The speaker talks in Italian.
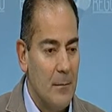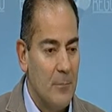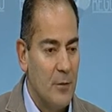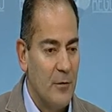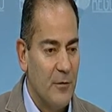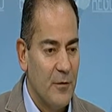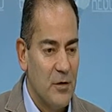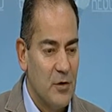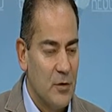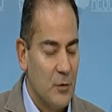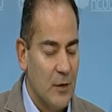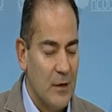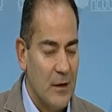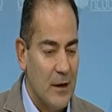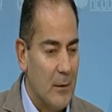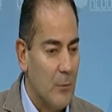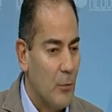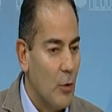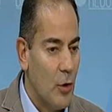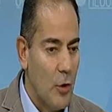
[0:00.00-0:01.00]
professori
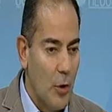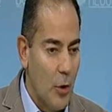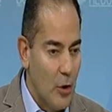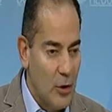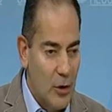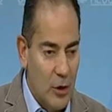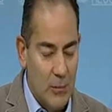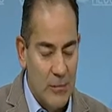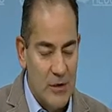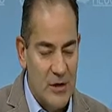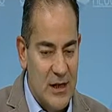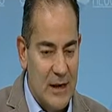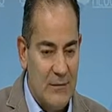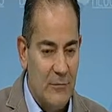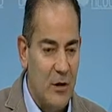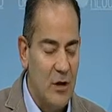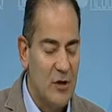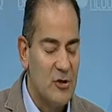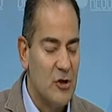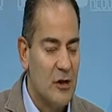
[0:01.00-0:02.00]
della Bocconi, come già
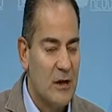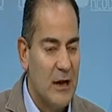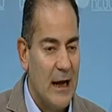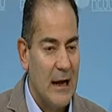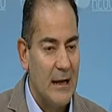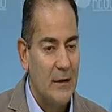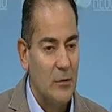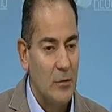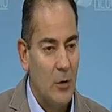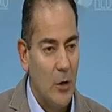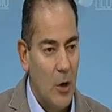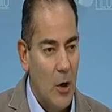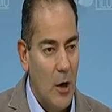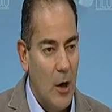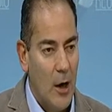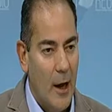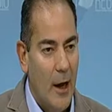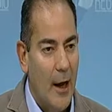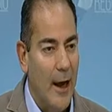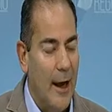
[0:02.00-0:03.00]
avevo accennato,
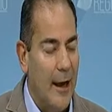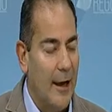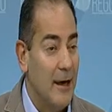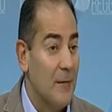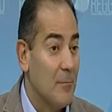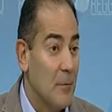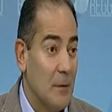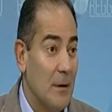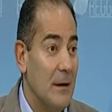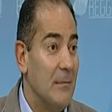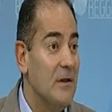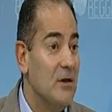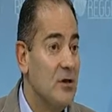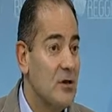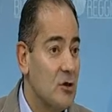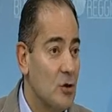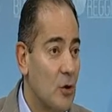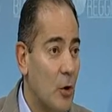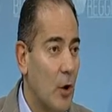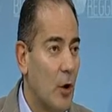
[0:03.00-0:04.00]
eh, i problemi ci
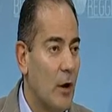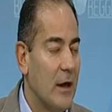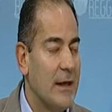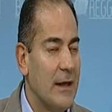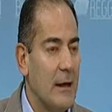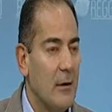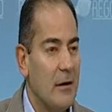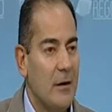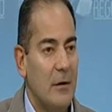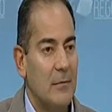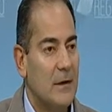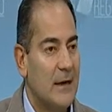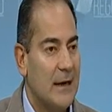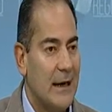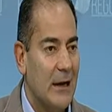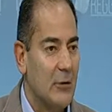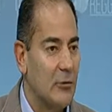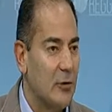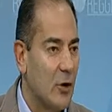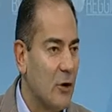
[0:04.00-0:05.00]
sono, è chiaro che il
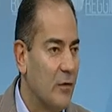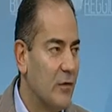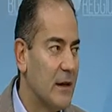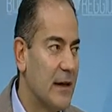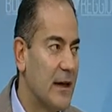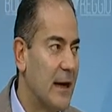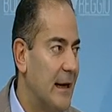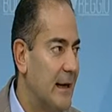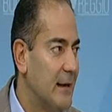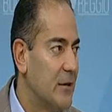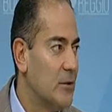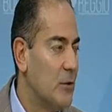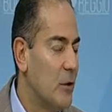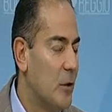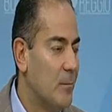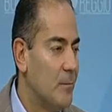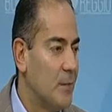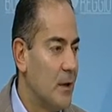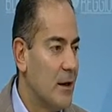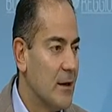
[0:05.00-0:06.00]
mercato è
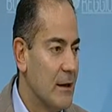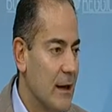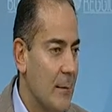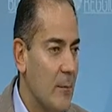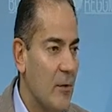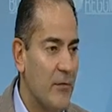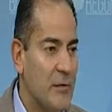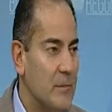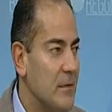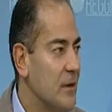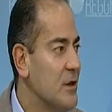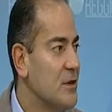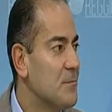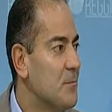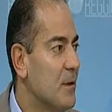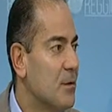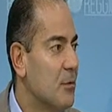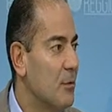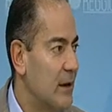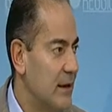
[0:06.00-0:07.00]
governato da movimenti
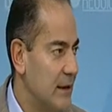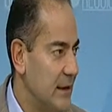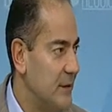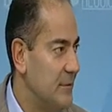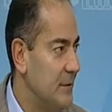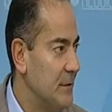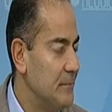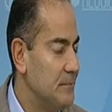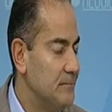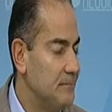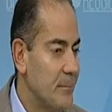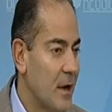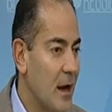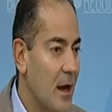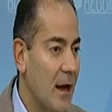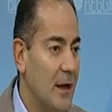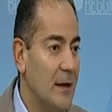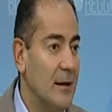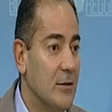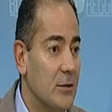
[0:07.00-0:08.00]
speculativi
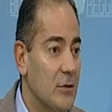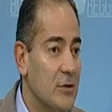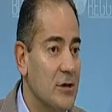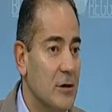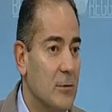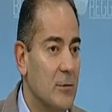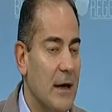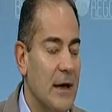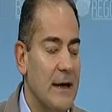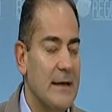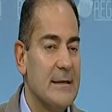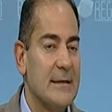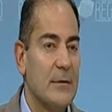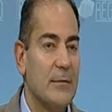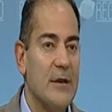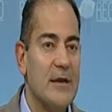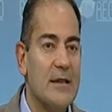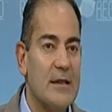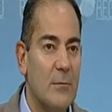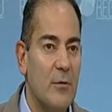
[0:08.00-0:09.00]
e di conseguenza
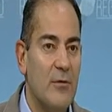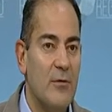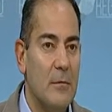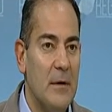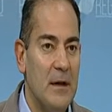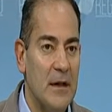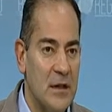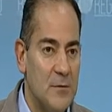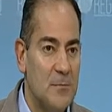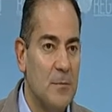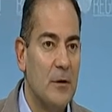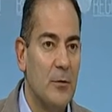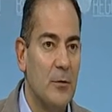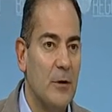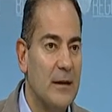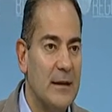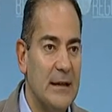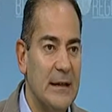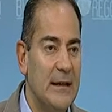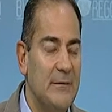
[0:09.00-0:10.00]
questi movimenti
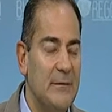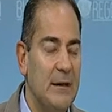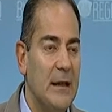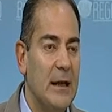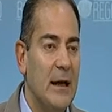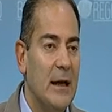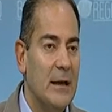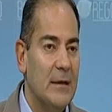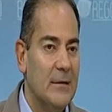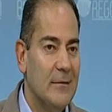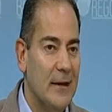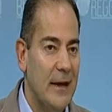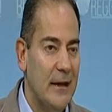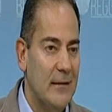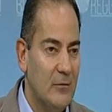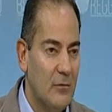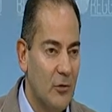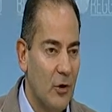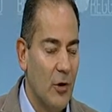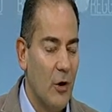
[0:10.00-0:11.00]
speculativi
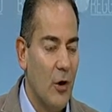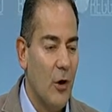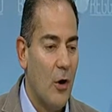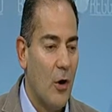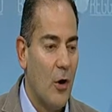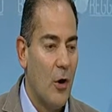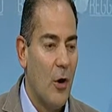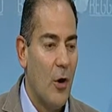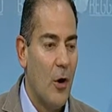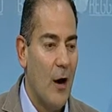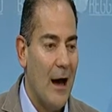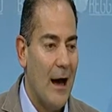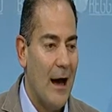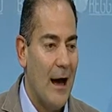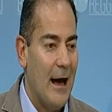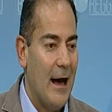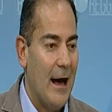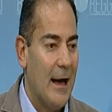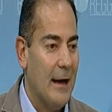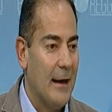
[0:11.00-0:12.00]
tendono no,
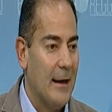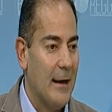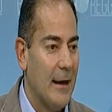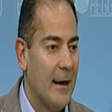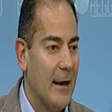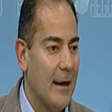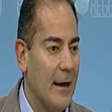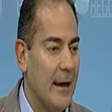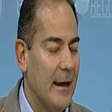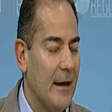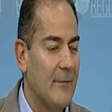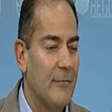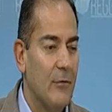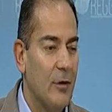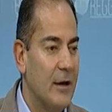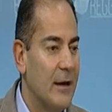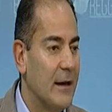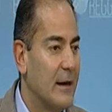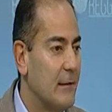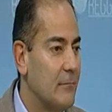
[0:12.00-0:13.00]
a eh,
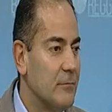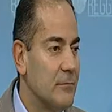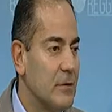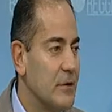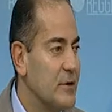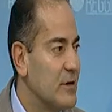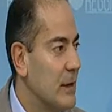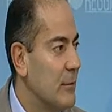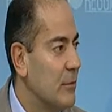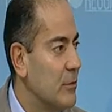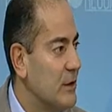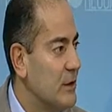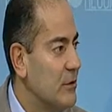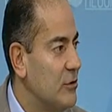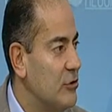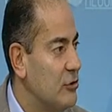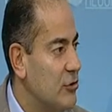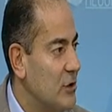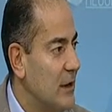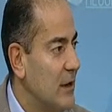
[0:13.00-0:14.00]
voler, diciamo
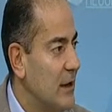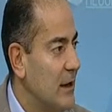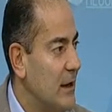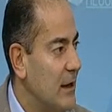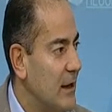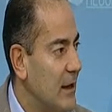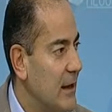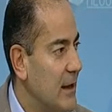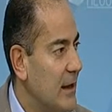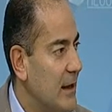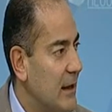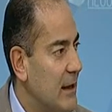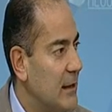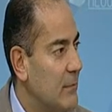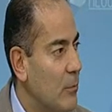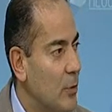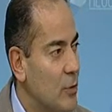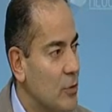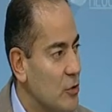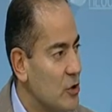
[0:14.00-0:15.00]
detto in, in, in,
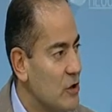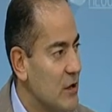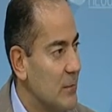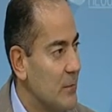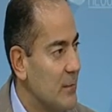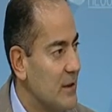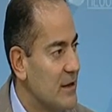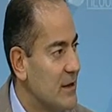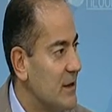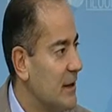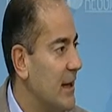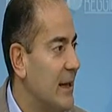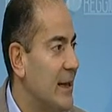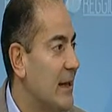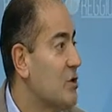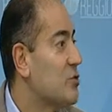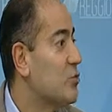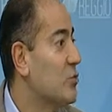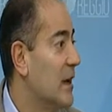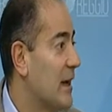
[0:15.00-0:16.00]
in, molto semplice,
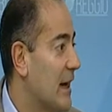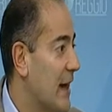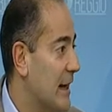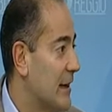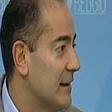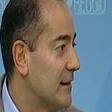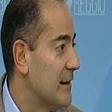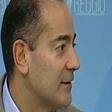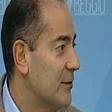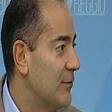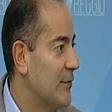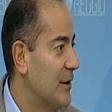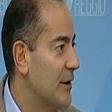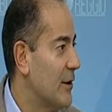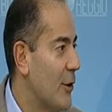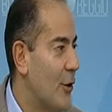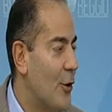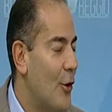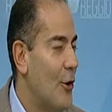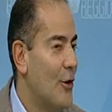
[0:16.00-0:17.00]
tenere sulle carte,
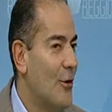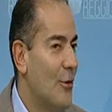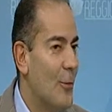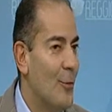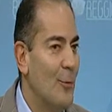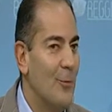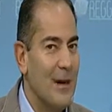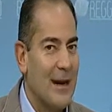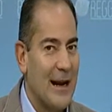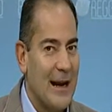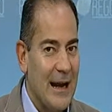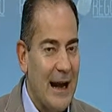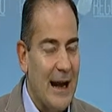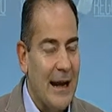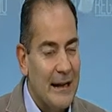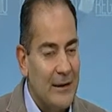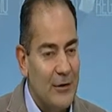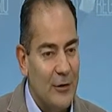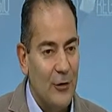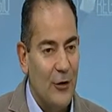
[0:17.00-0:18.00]
ovvero sì. un
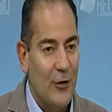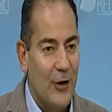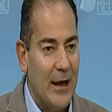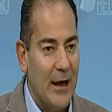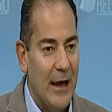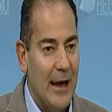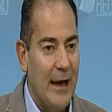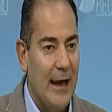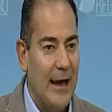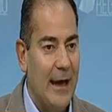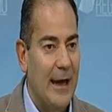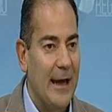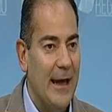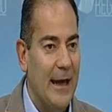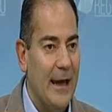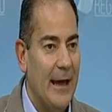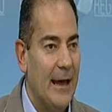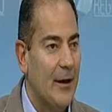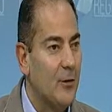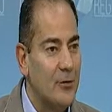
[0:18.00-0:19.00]
mercato che
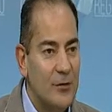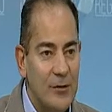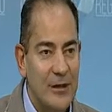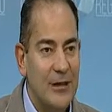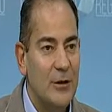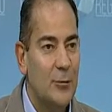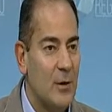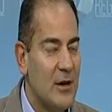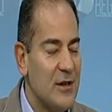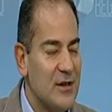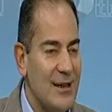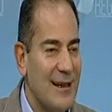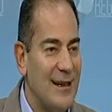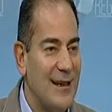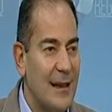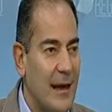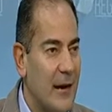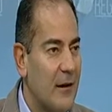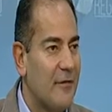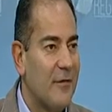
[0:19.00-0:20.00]
eh, continua a
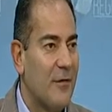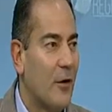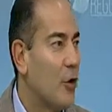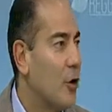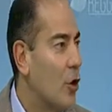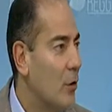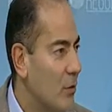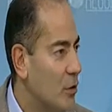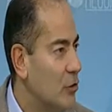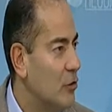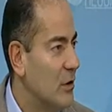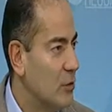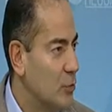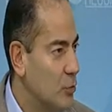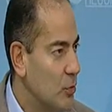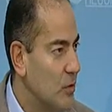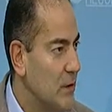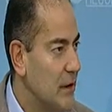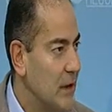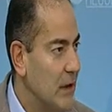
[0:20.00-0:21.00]
salire fa comodo a
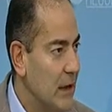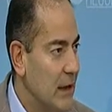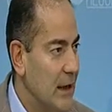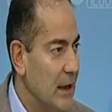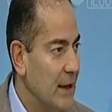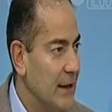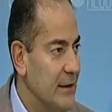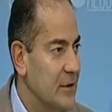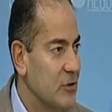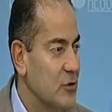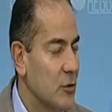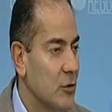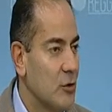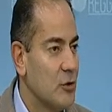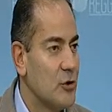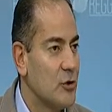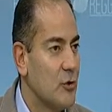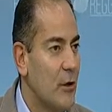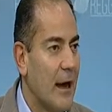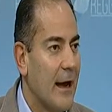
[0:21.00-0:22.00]
tutti. Il
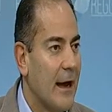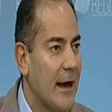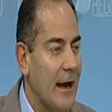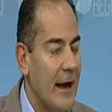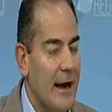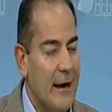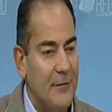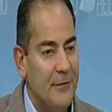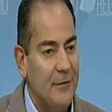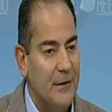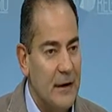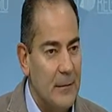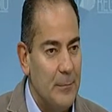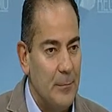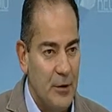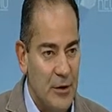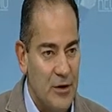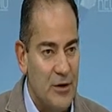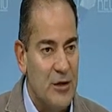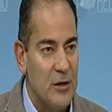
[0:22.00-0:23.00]
discorso è che alla fine
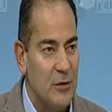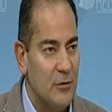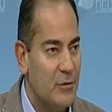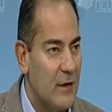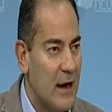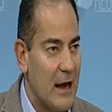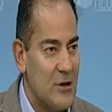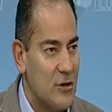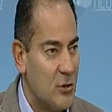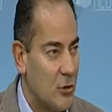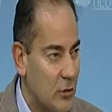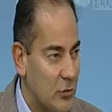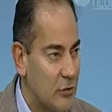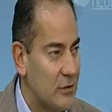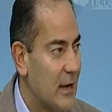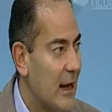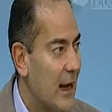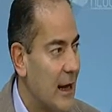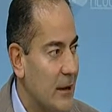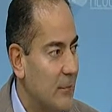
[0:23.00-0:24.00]
poi ci si dovrà
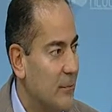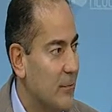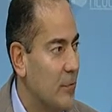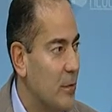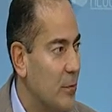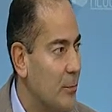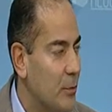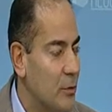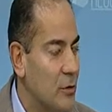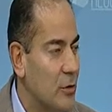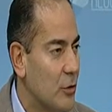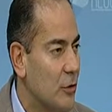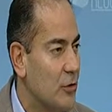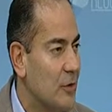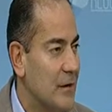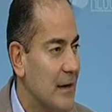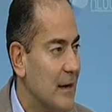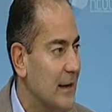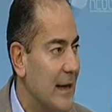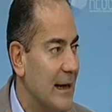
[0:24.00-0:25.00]
scontrare prima o poi
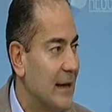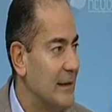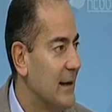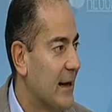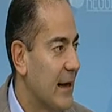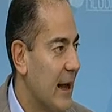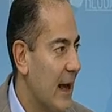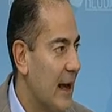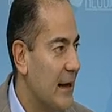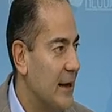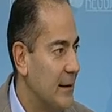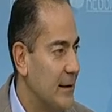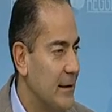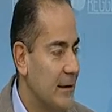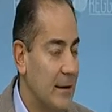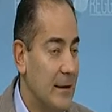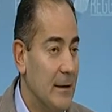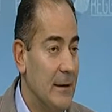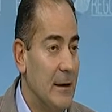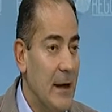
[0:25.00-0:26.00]
con dei dati reali
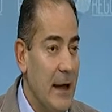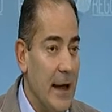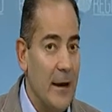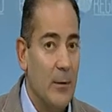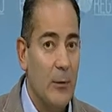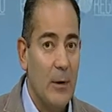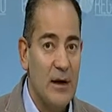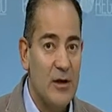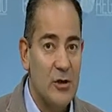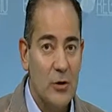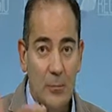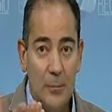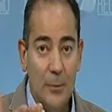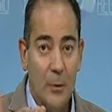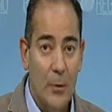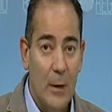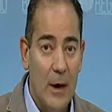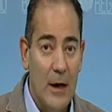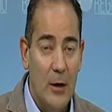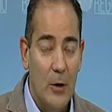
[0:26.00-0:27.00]
e questo è un
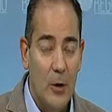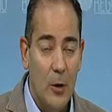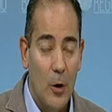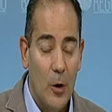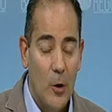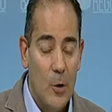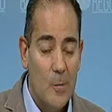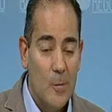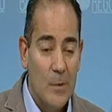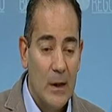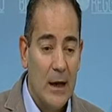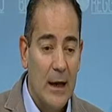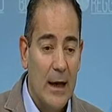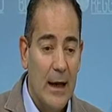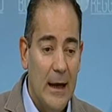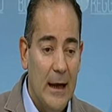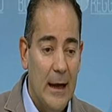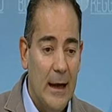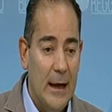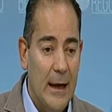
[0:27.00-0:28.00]
po' quello
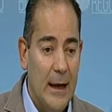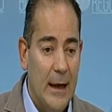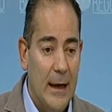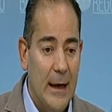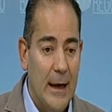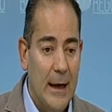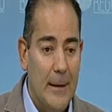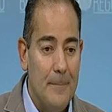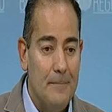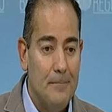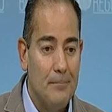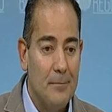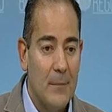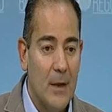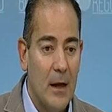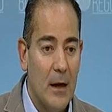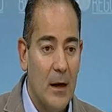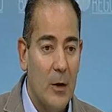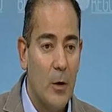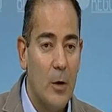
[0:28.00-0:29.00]
che
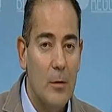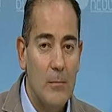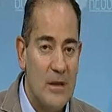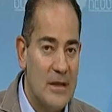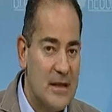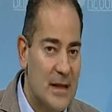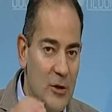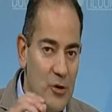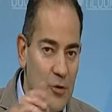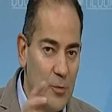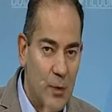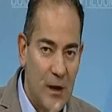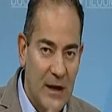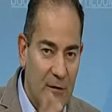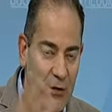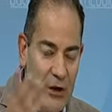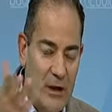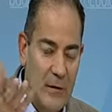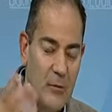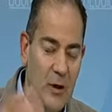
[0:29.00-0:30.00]
ehm, noi il messaggio un po' che
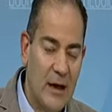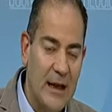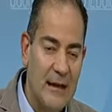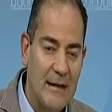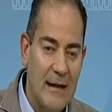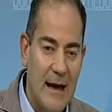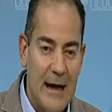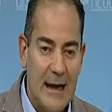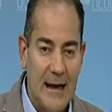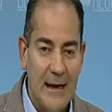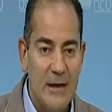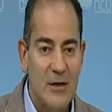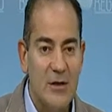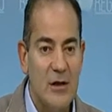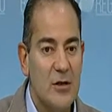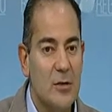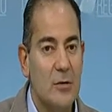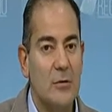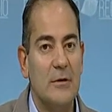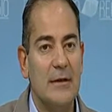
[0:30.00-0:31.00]
vogliamo anche dare a chi ci
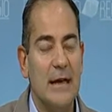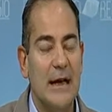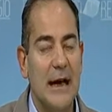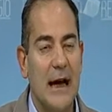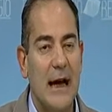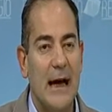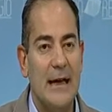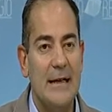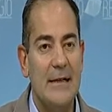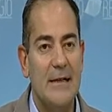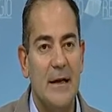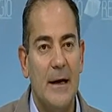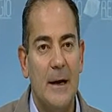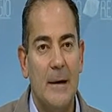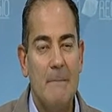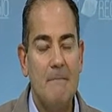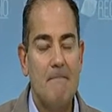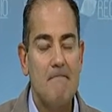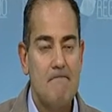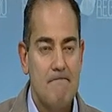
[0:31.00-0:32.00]
ascolta a
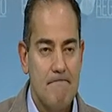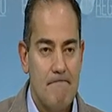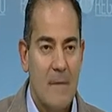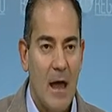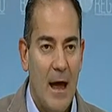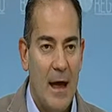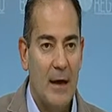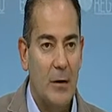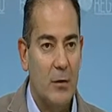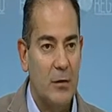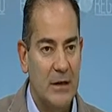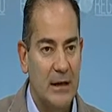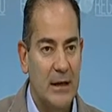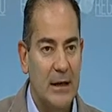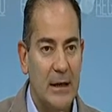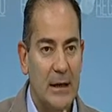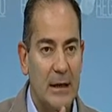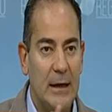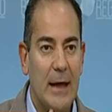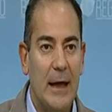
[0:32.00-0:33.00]
casa, ecco,
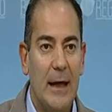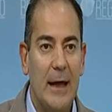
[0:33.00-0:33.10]
di